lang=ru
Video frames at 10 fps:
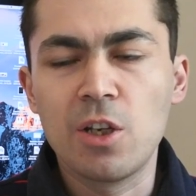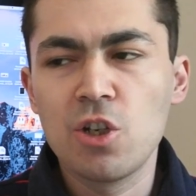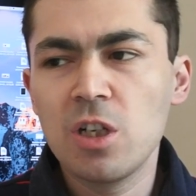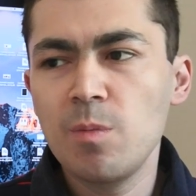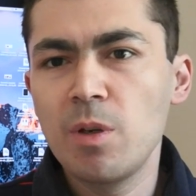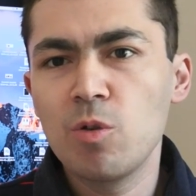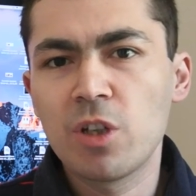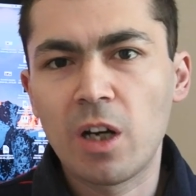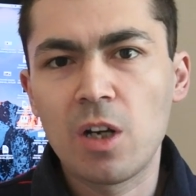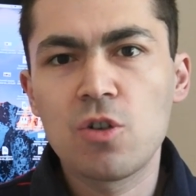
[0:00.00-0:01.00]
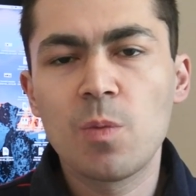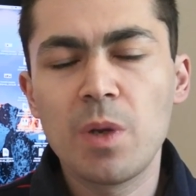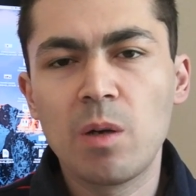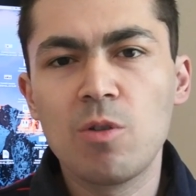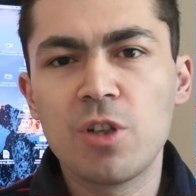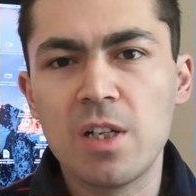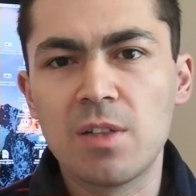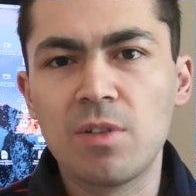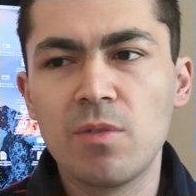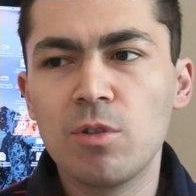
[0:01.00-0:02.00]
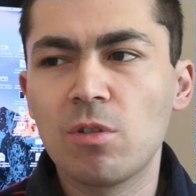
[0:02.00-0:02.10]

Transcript: режим и очень хорошо переключается в него,